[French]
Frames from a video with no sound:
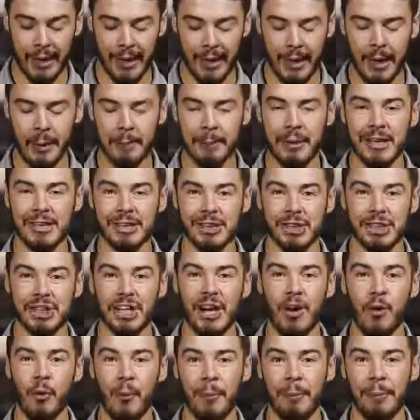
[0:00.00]
et la magie
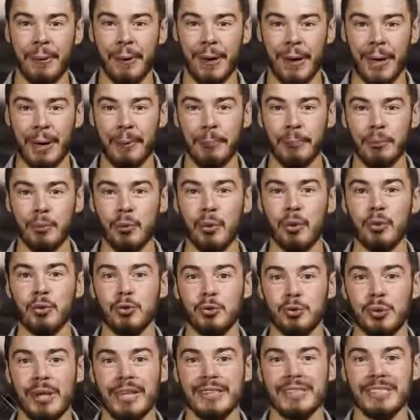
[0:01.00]
a opéré pour
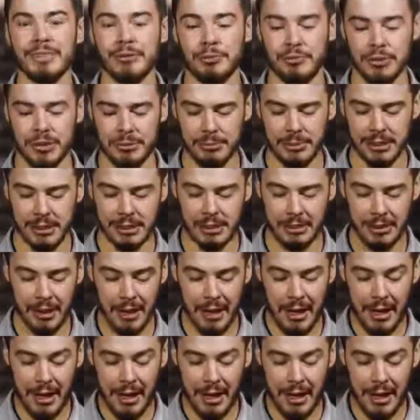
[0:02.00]
l'US Vimy.